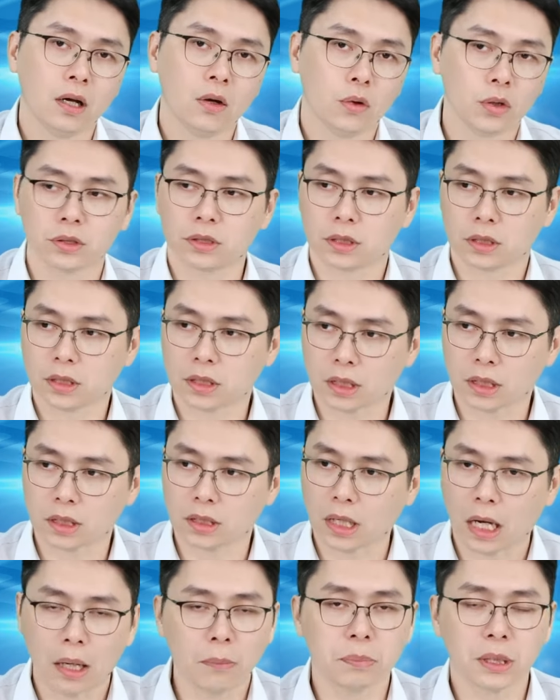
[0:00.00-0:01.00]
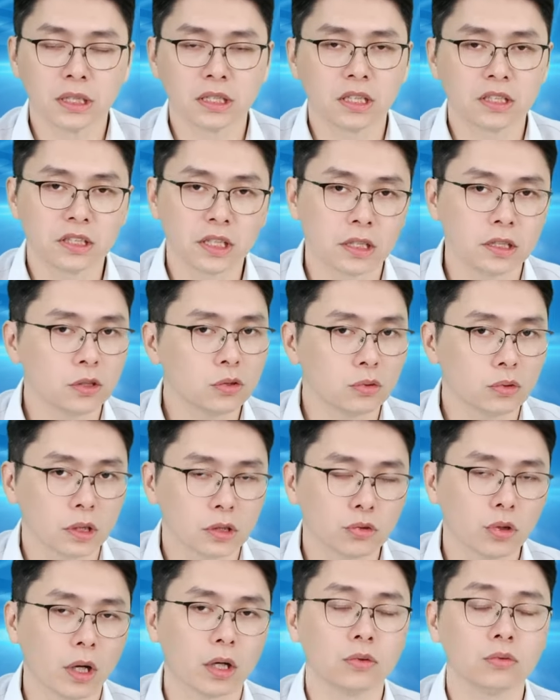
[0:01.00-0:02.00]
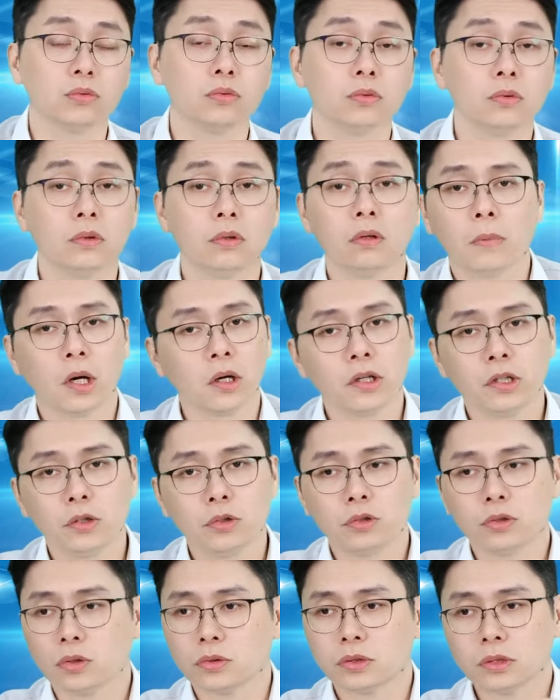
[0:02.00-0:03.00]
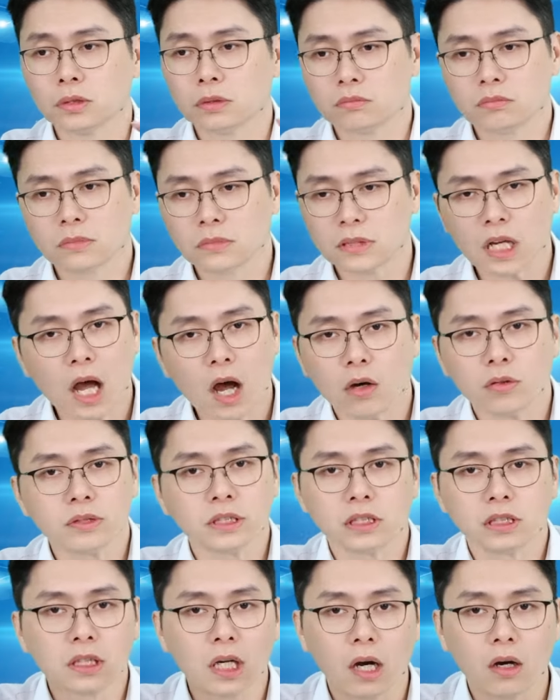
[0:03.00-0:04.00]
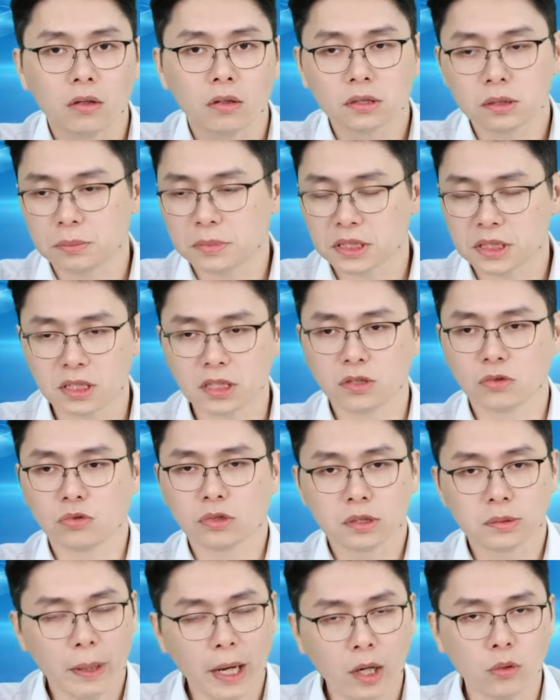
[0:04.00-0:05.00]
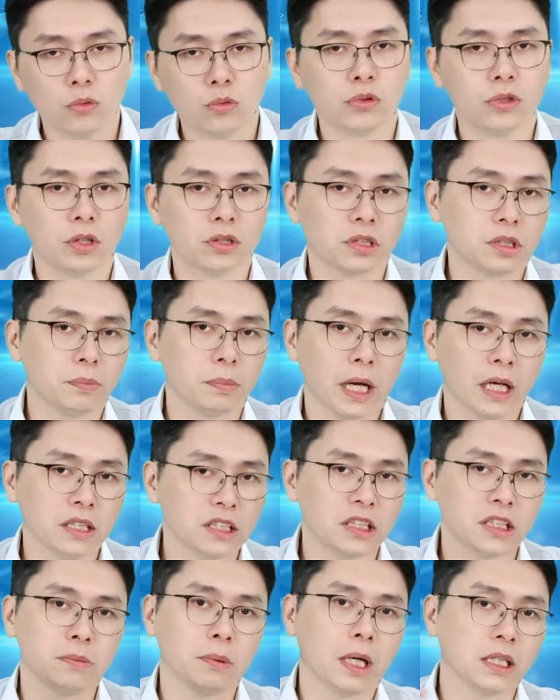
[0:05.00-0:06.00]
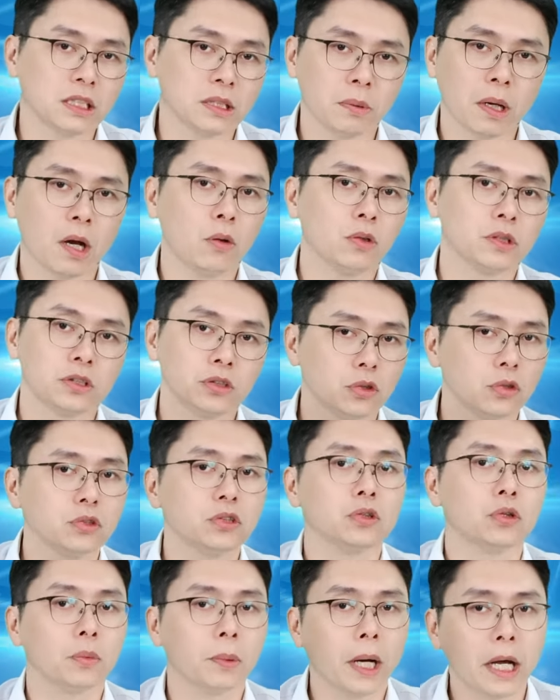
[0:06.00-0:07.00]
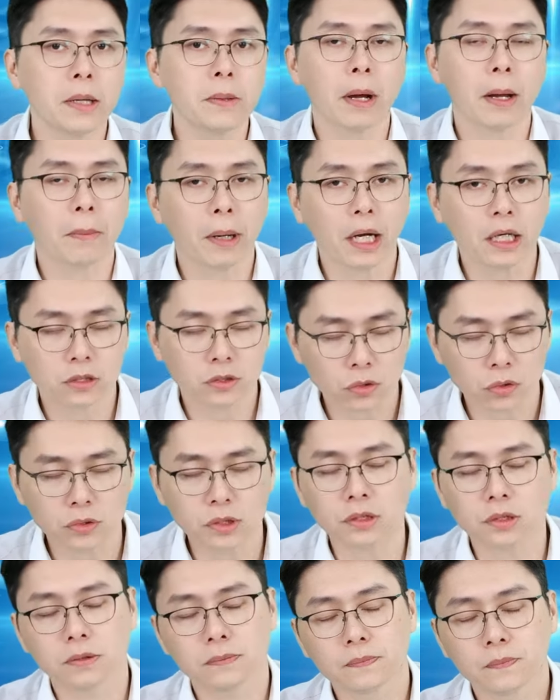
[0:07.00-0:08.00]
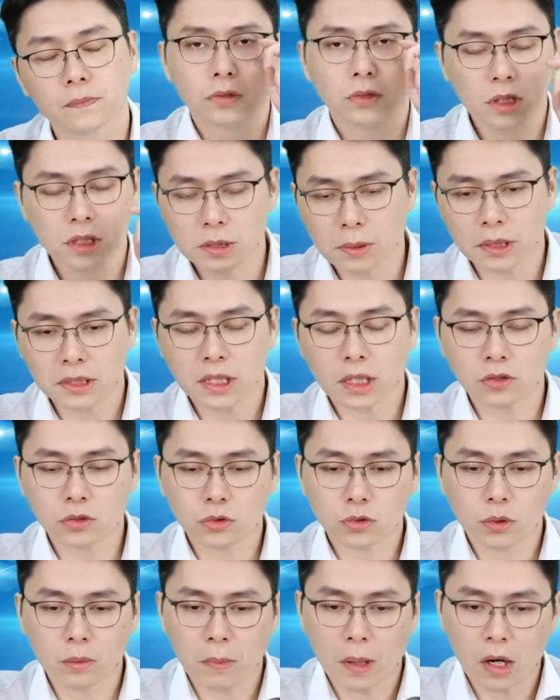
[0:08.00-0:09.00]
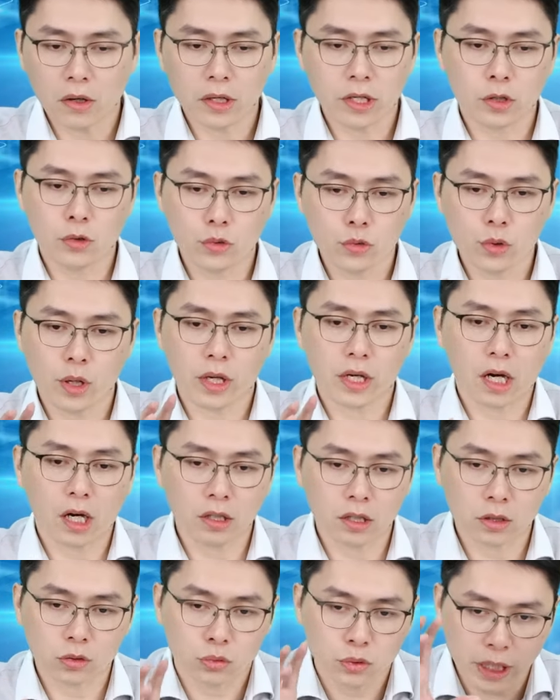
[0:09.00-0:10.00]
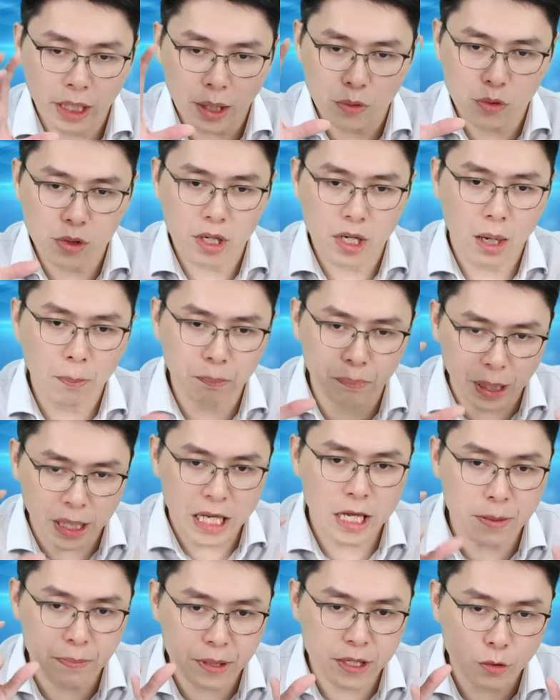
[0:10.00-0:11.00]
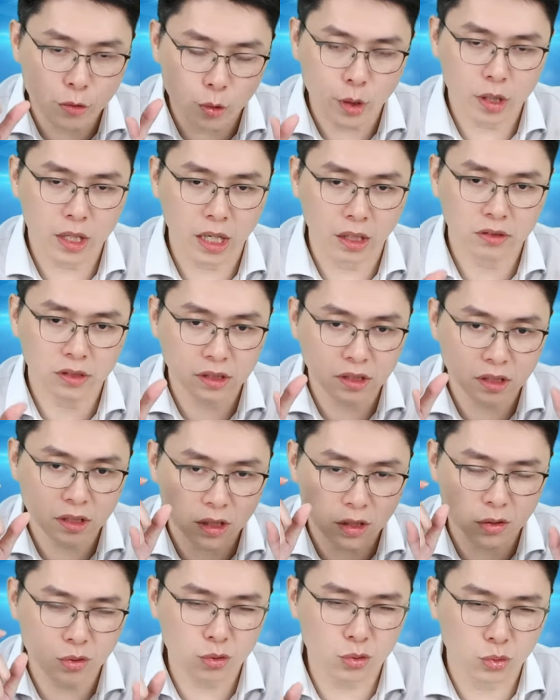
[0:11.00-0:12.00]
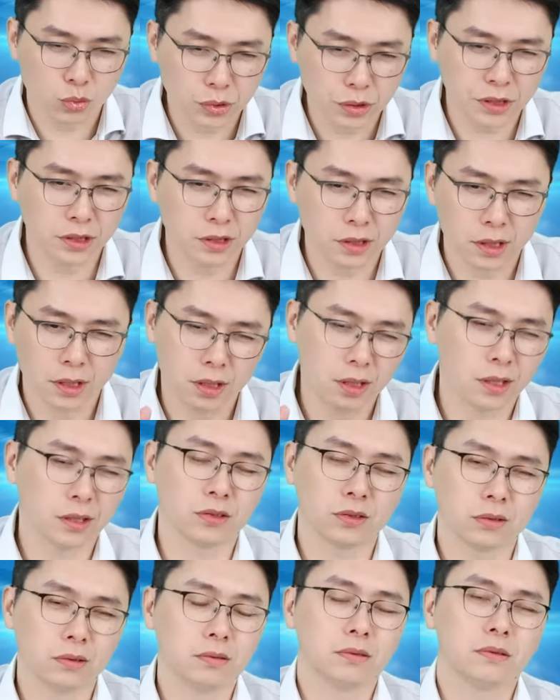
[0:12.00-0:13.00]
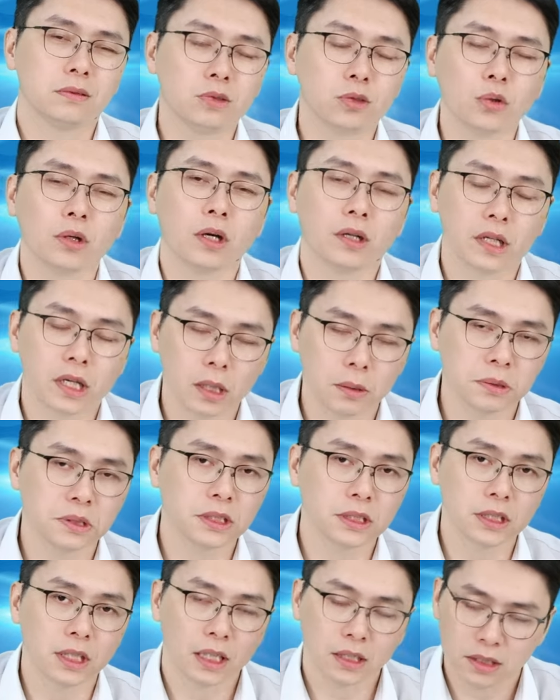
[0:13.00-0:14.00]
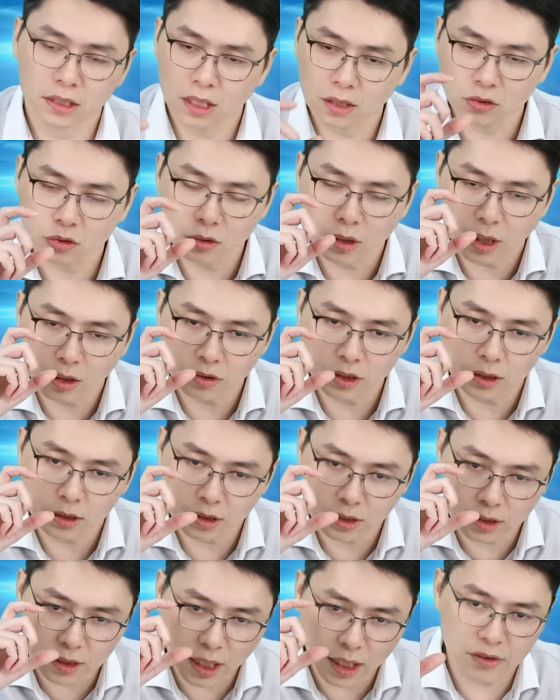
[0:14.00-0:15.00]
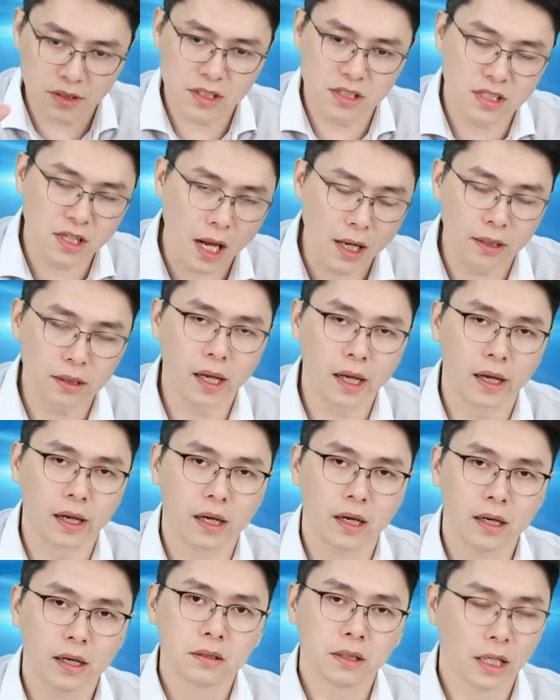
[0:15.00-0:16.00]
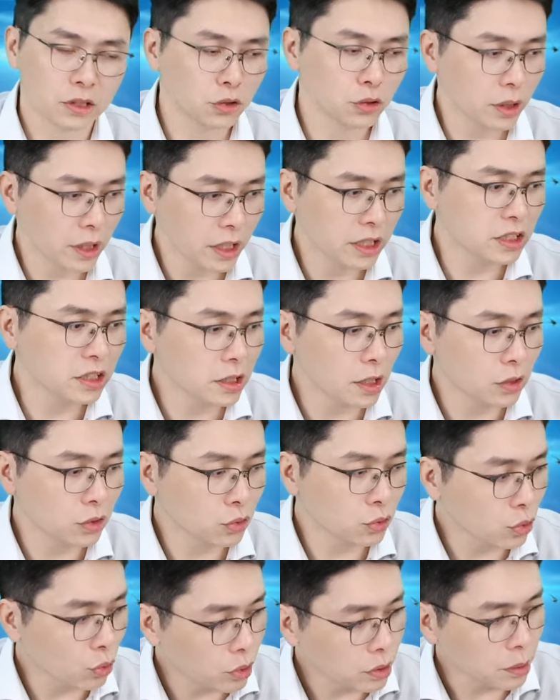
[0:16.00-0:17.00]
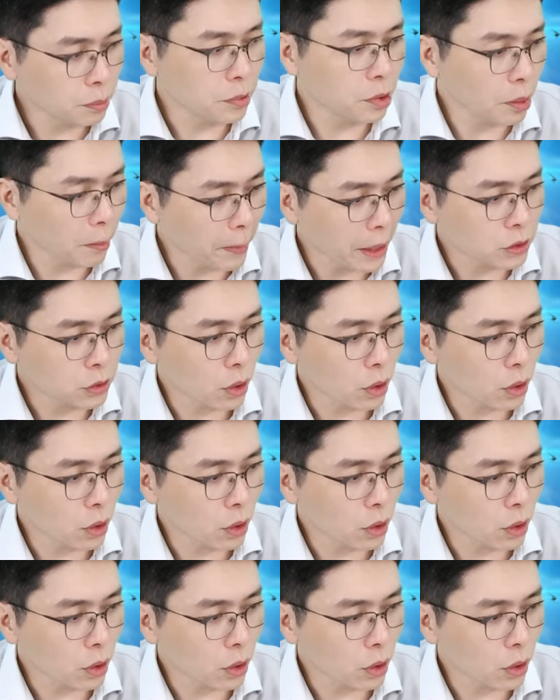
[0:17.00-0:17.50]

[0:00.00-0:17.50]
或者刚变成千亿股的窗户，毛利率都是超级高，四五十八、五六十八、七八十八或者九九趴、一百趴的都是。所以基本上就是说，毛利率越高的股价越高，本益比也越高，这是一个股市的很重要的 A B C 啊。你要去了解这样的一个常态，那你就可以理解，就是说为什么要买